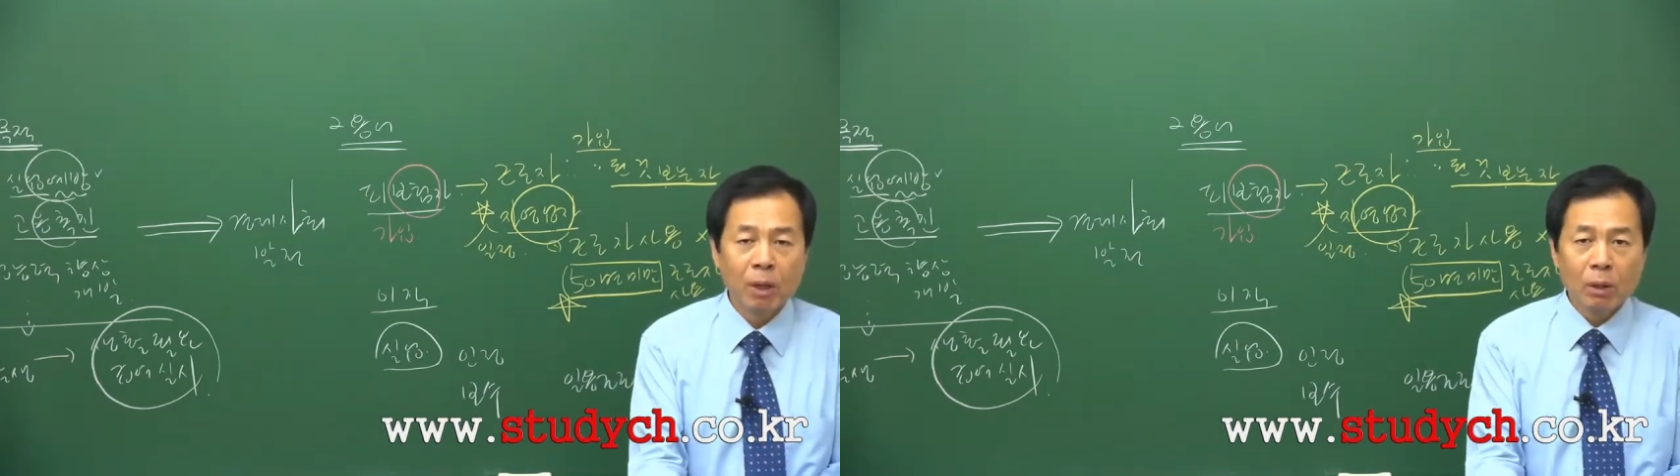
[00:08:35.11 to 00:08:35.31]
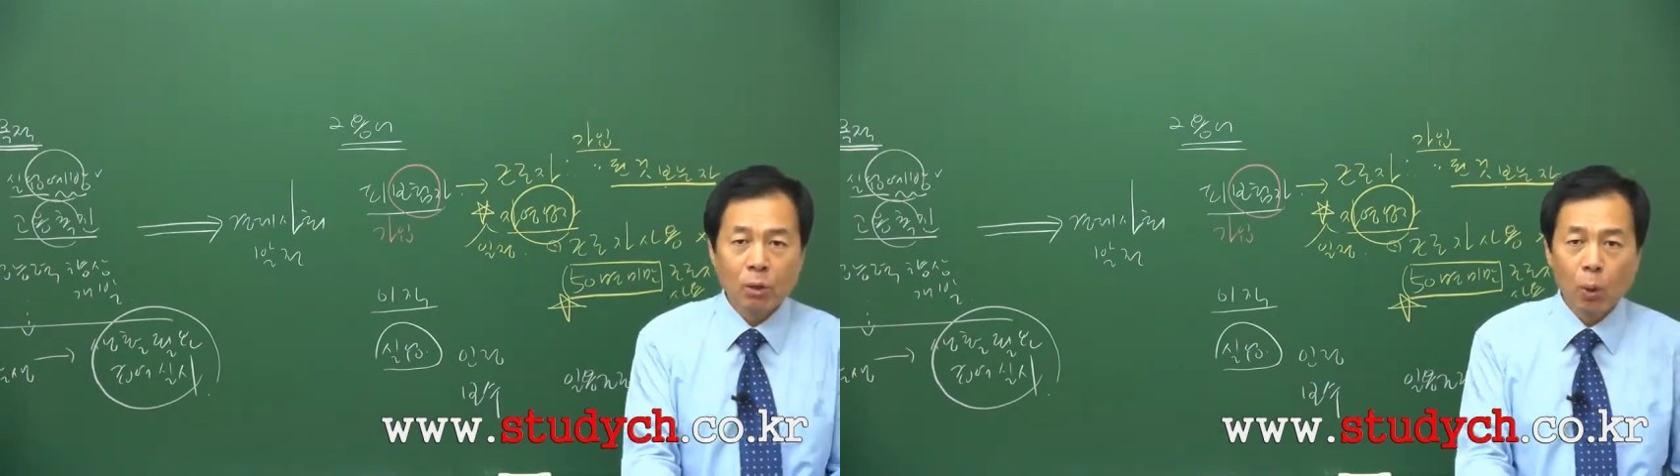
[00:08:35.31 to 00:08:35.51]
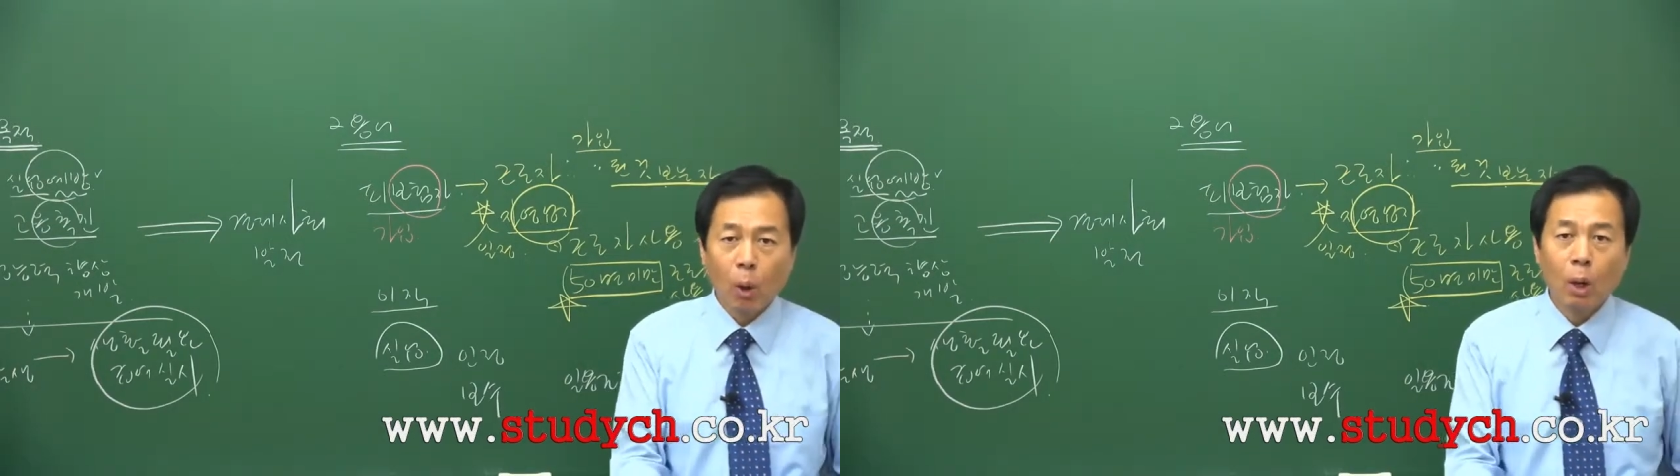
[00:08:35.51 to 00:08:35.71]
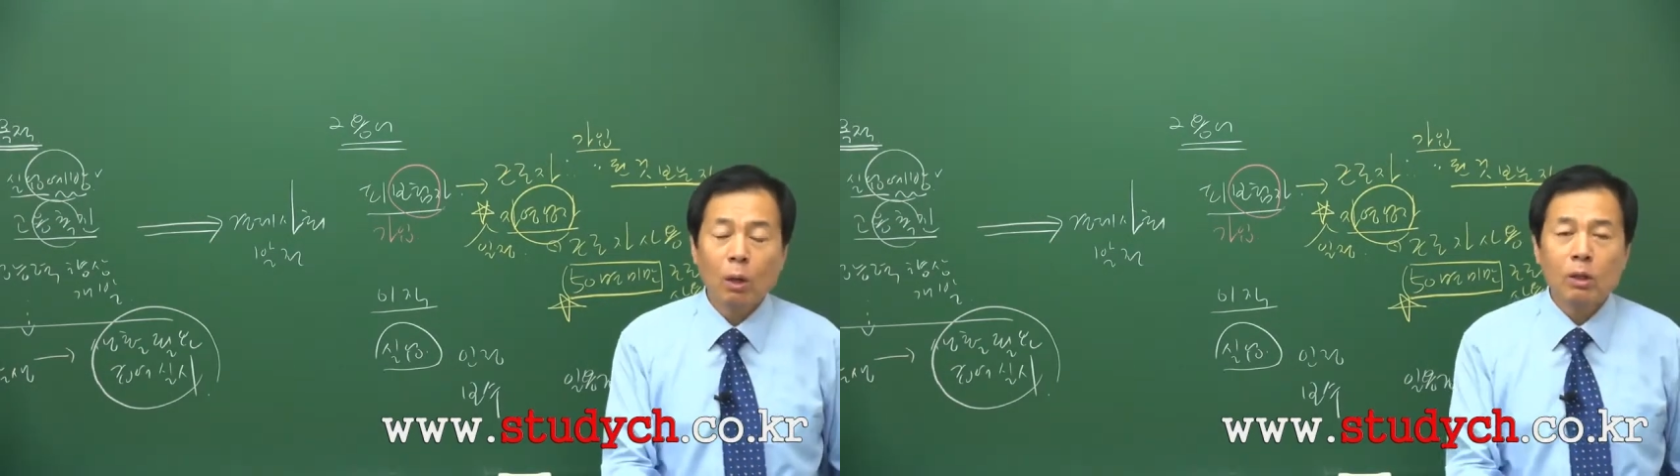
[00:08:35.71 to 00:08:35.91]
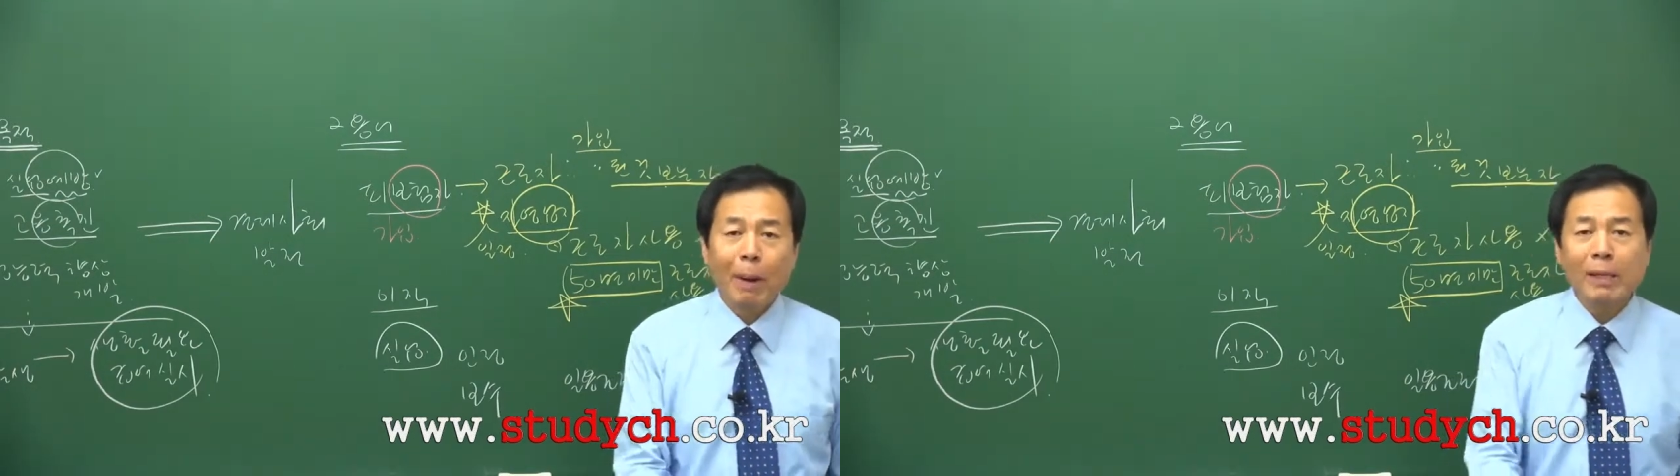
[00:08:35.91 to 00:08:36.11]
그리고
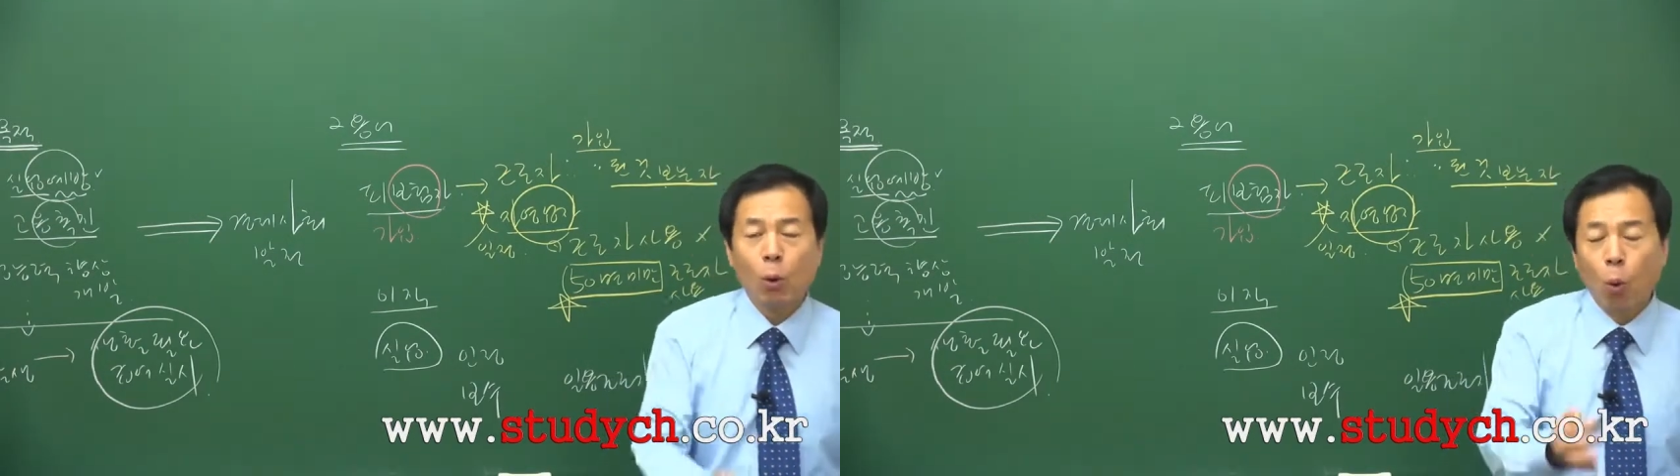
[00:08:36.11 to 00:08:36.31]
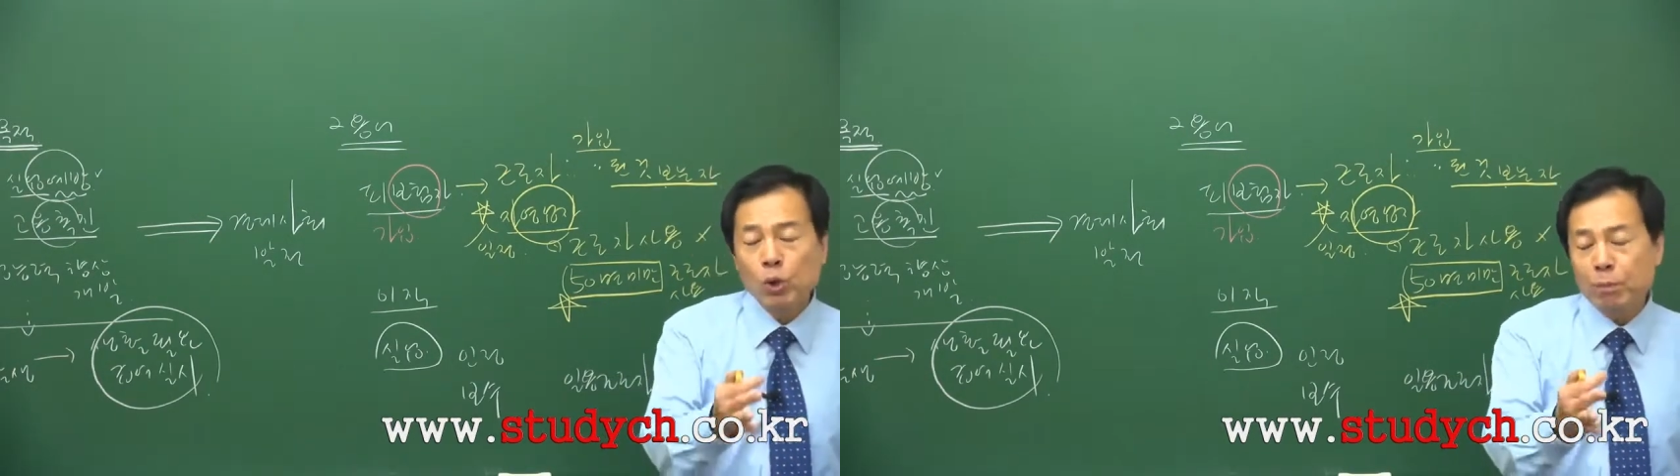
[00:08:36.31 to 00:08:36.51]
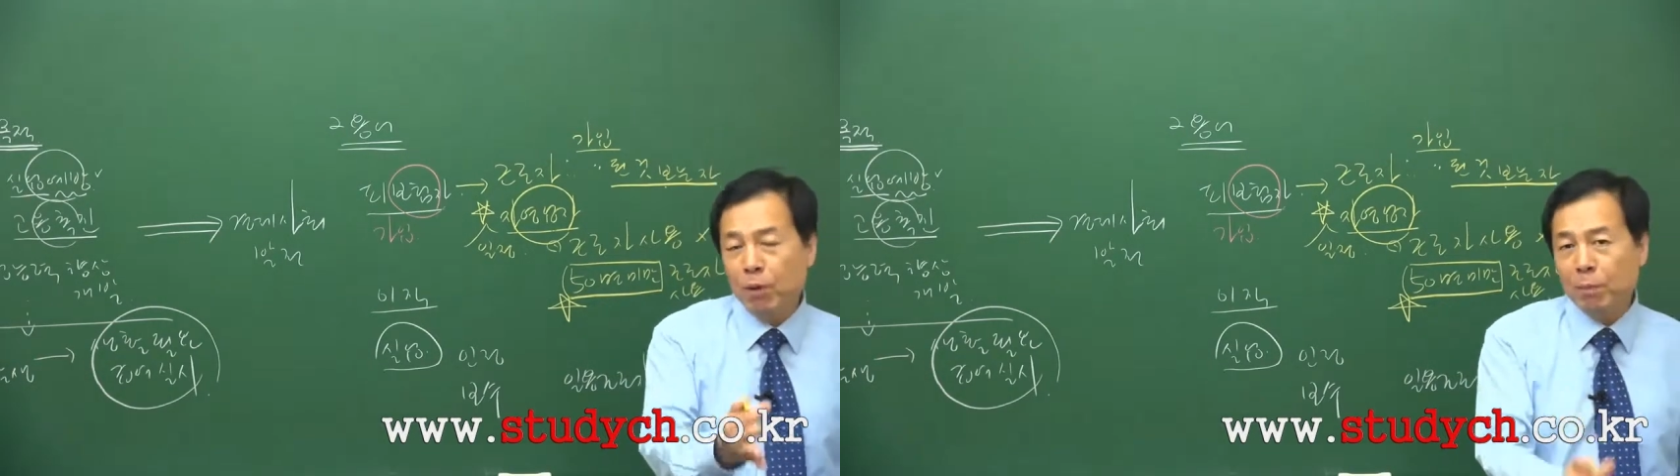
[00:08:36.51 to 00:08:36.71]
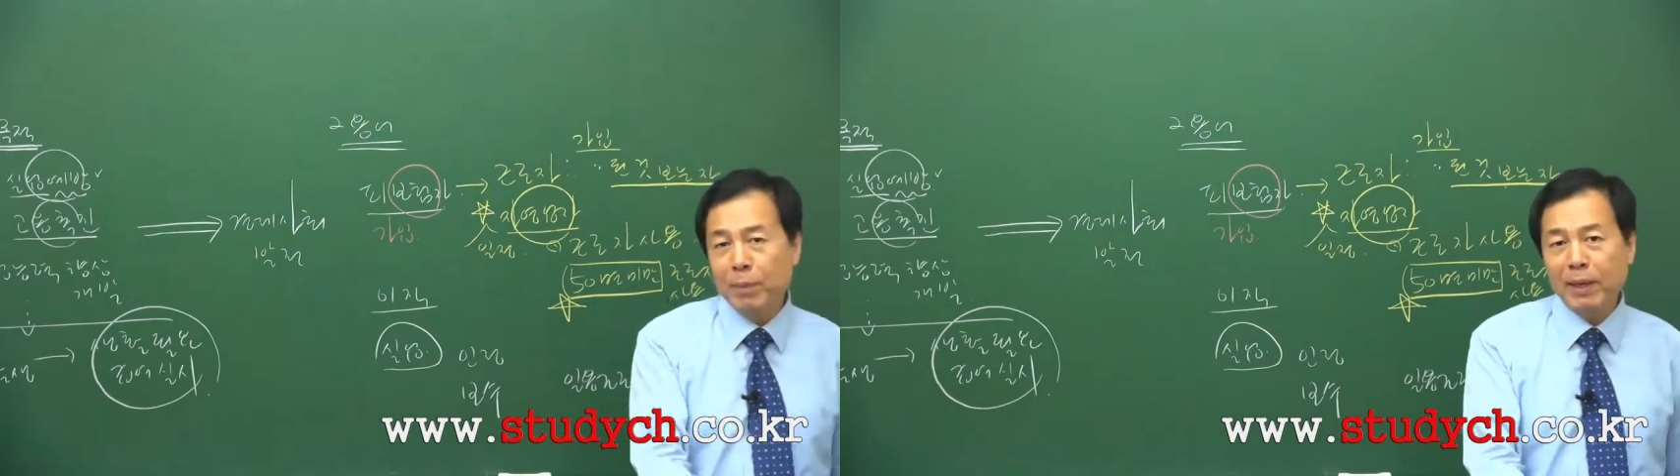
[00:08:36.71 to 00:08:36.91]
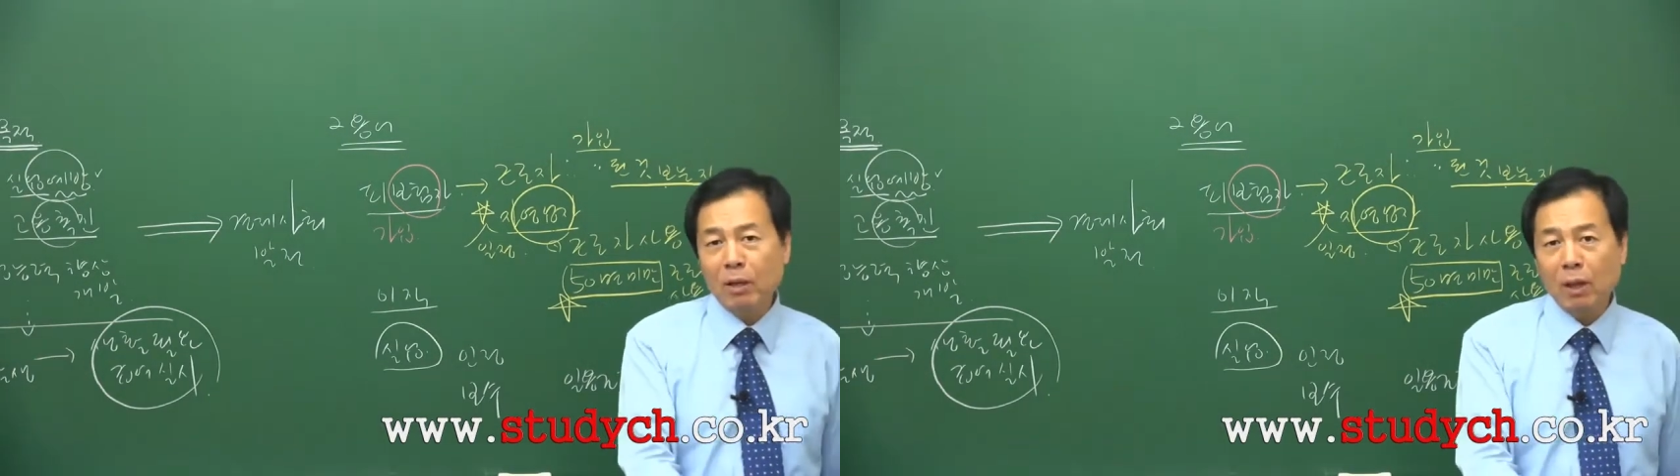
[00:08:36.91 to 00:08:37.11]
근데 만약 50명
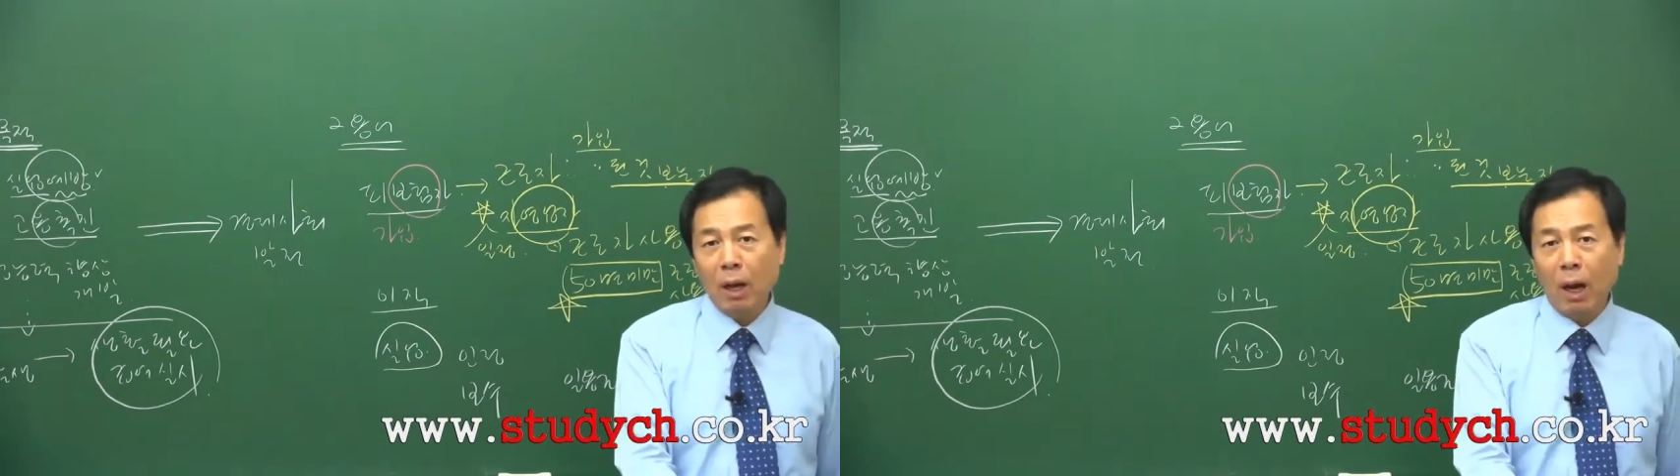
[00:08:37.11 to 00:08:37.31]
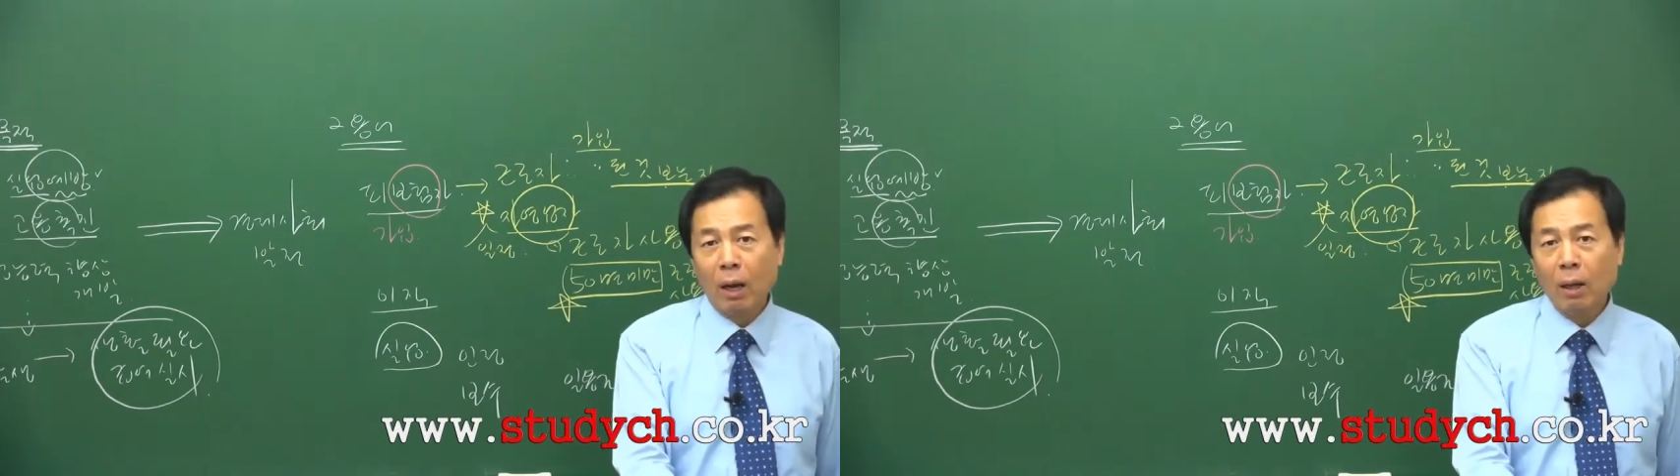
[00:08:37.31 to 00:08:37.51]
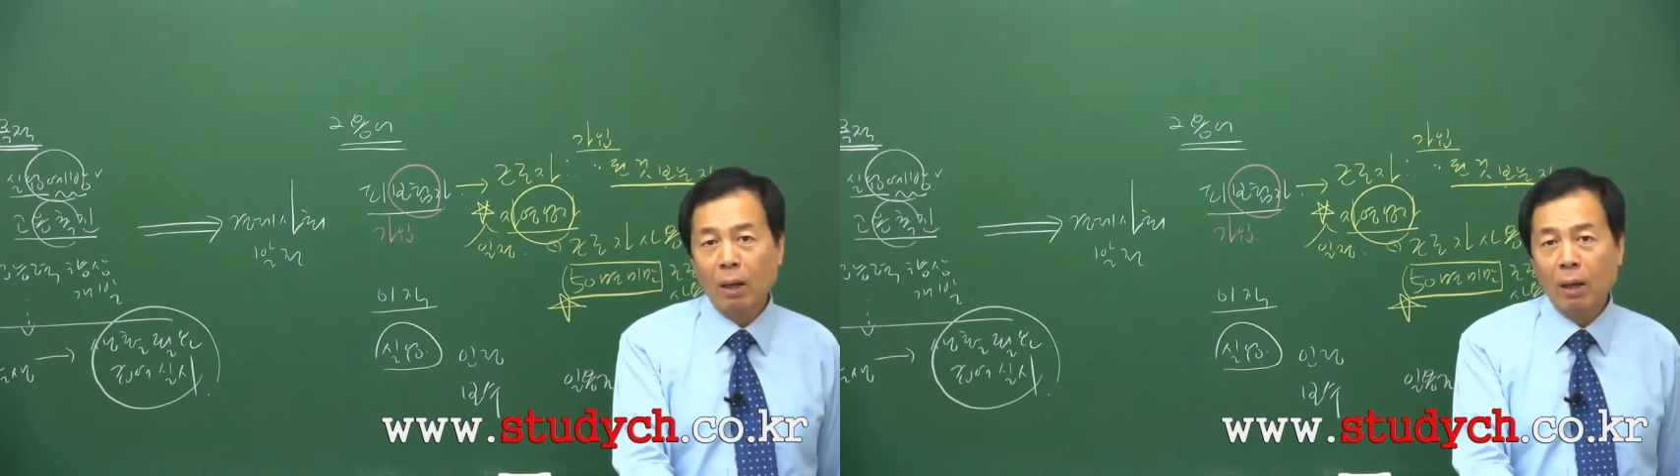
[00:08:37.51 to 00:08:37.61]
미만이었다가